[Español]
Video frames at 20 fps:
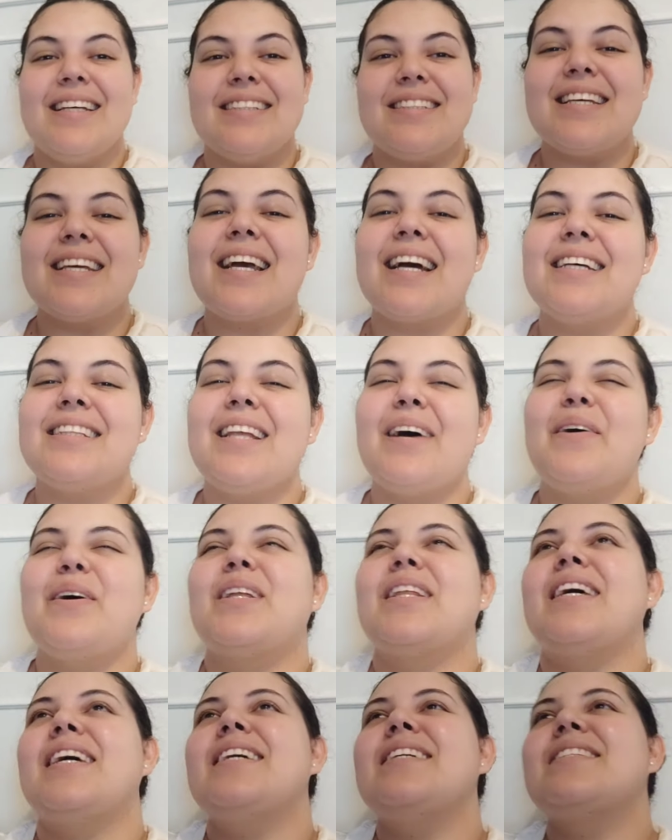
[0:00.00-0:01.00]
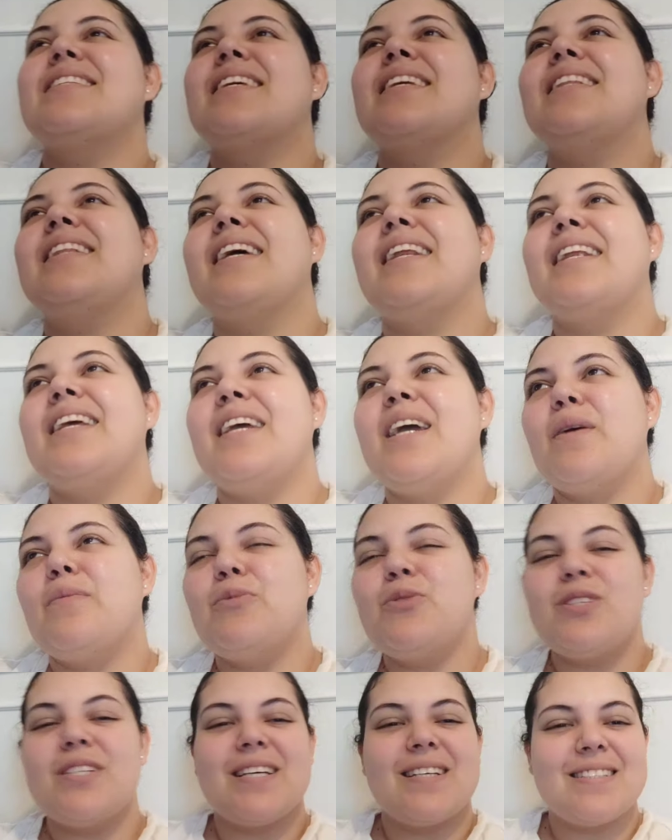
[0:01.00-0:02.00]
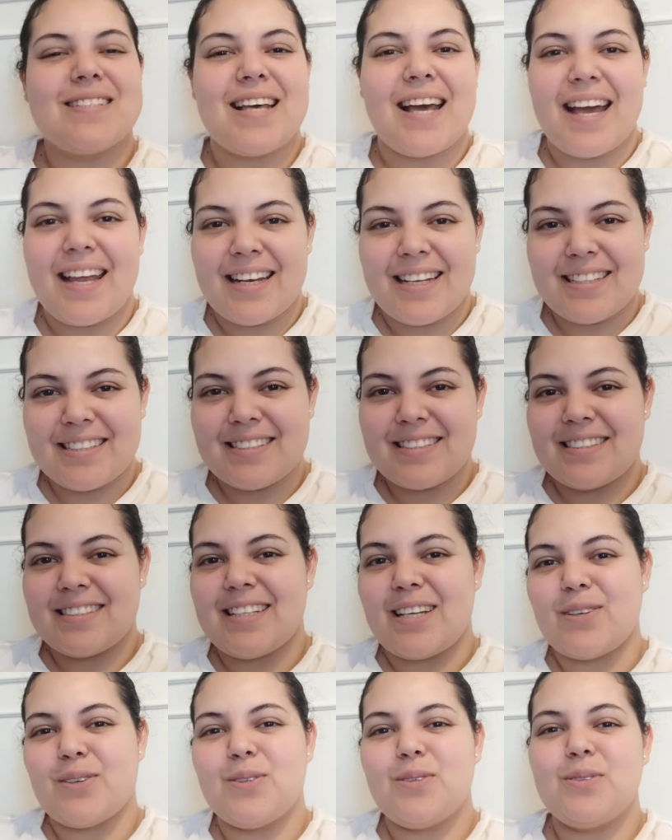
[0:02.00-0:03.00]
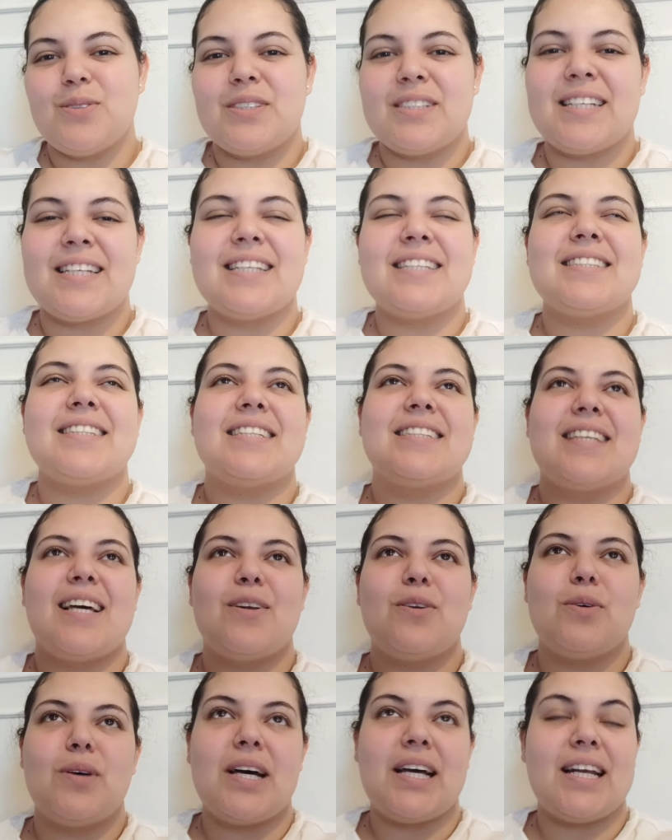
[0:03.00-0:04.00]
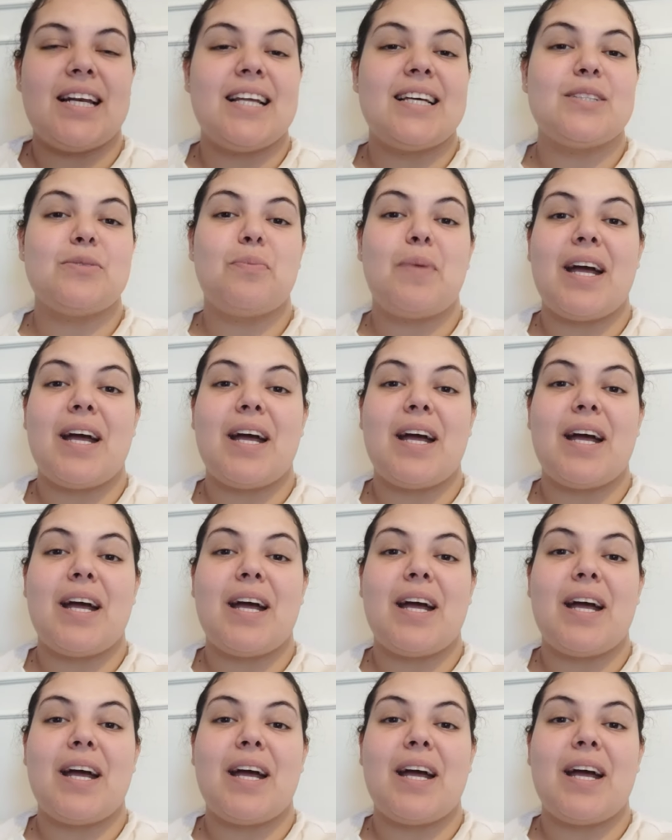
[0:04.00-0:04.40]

Chicas, la verdad es que tenía muchas ganas de estar con ustedes, de saludarlas.